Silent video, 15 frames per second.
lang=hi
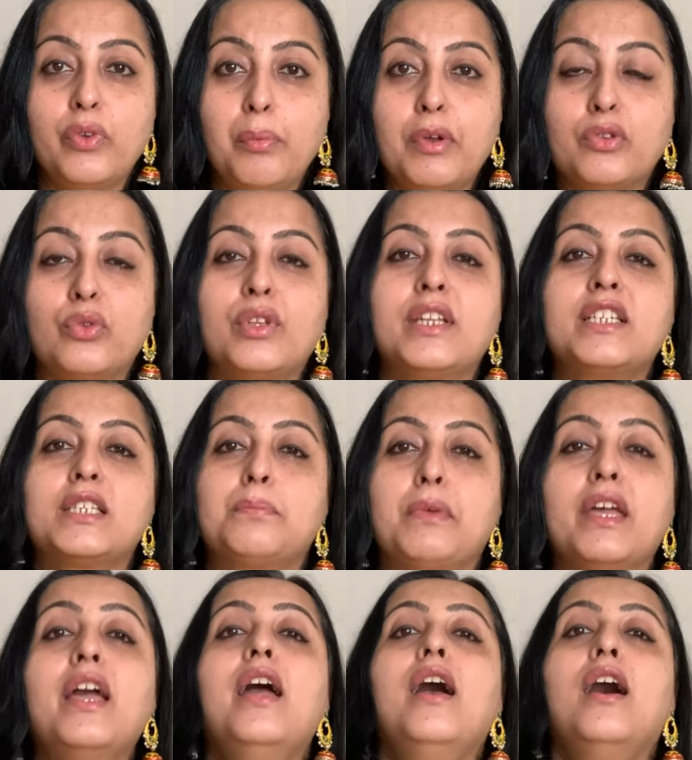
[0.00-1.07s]
में उन्होंने जिसमें
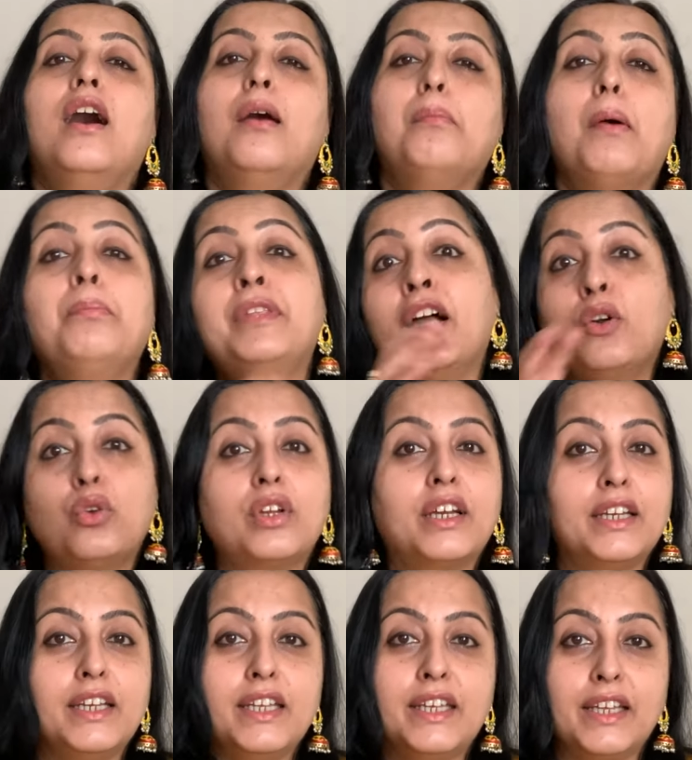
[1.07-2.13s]
ममता
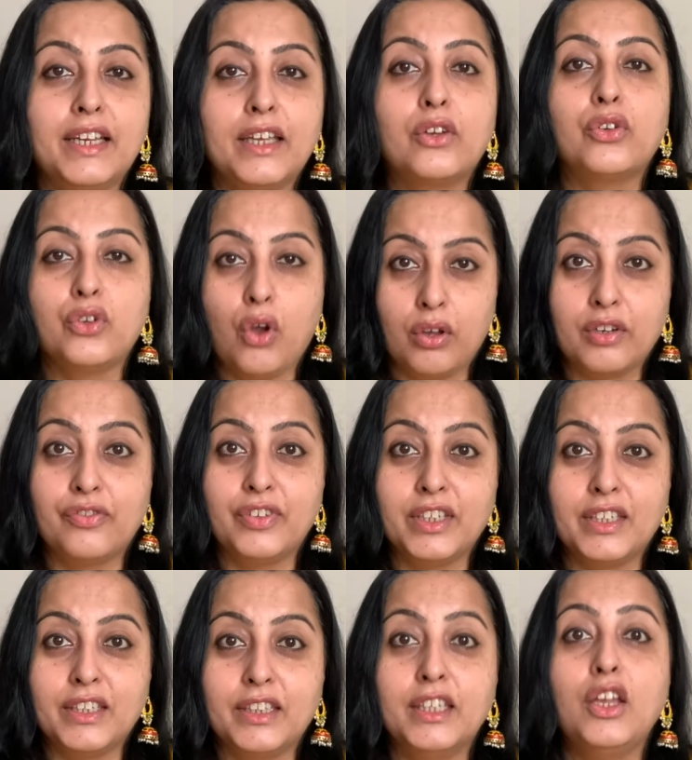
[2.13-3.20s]
कुलकर्णी के लिए कोरियोग्राफी
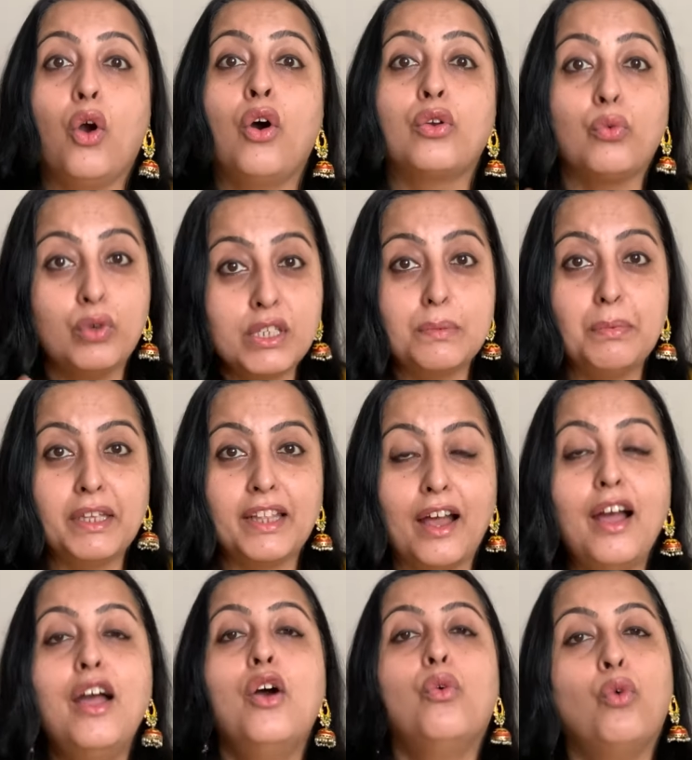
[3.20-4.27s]
की थी और उसमें ना
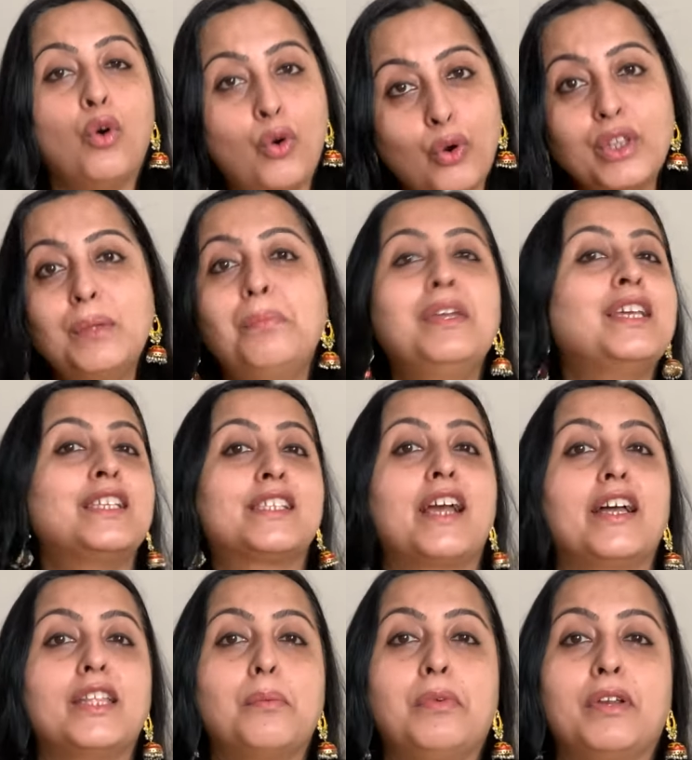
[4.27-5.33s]
वो खुद भी इस गाने पर